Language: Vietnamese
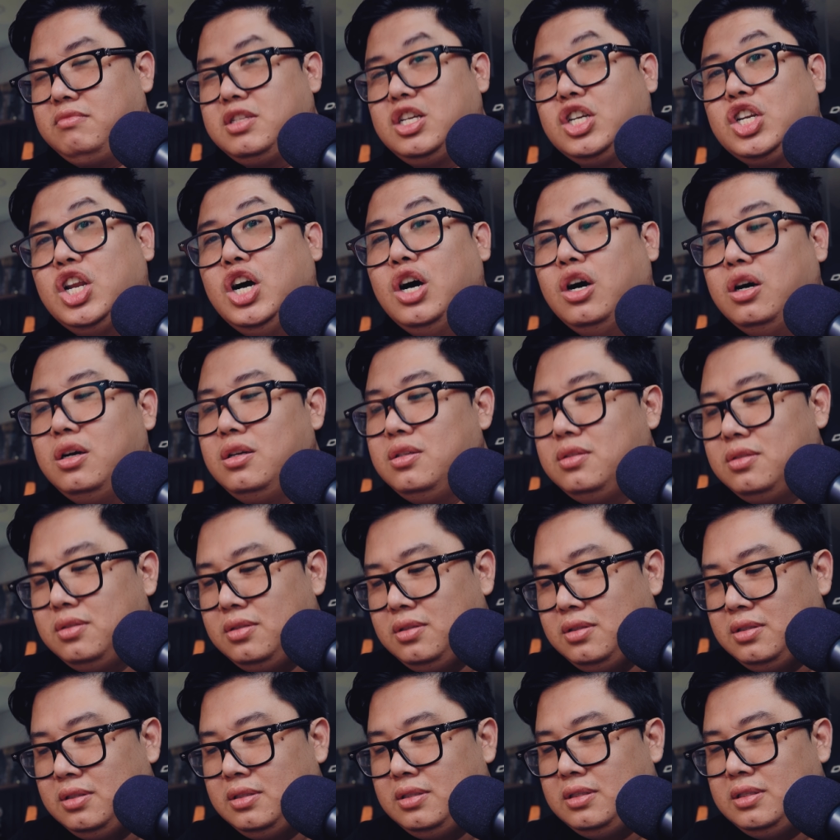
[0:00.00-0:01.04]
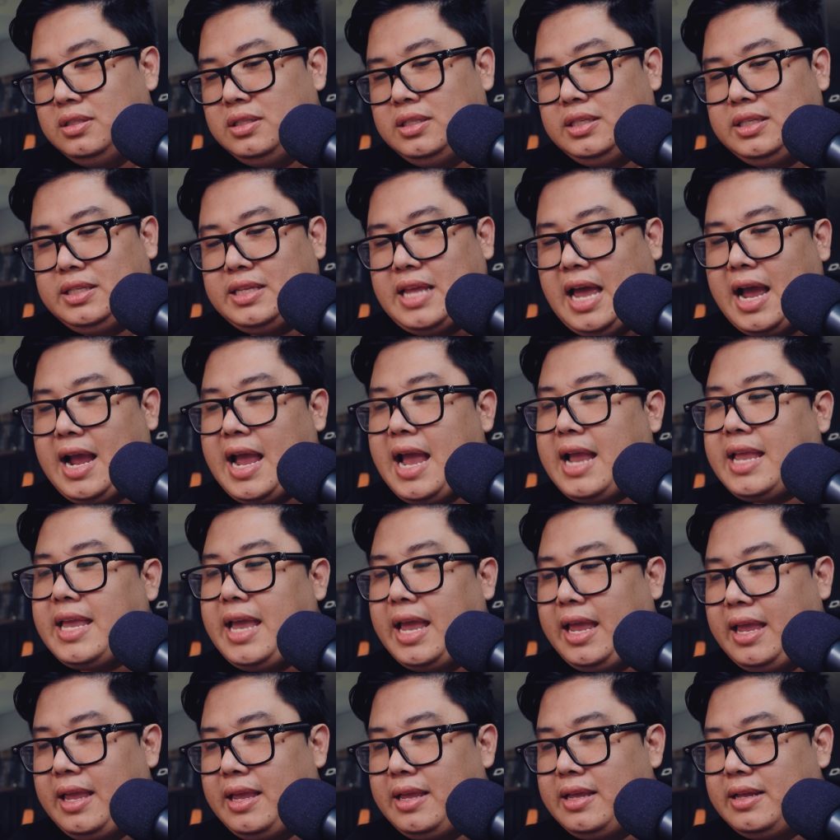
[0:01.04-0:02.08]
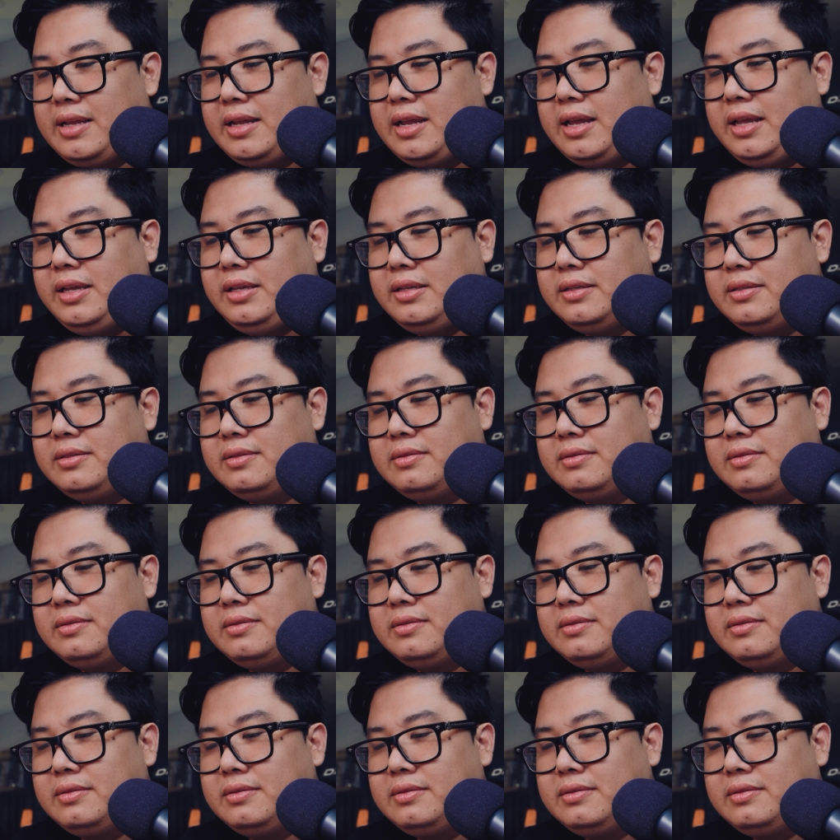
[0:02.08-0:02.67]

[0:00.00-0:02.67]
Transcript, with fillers: tương đương, chả khác gì. Đấy.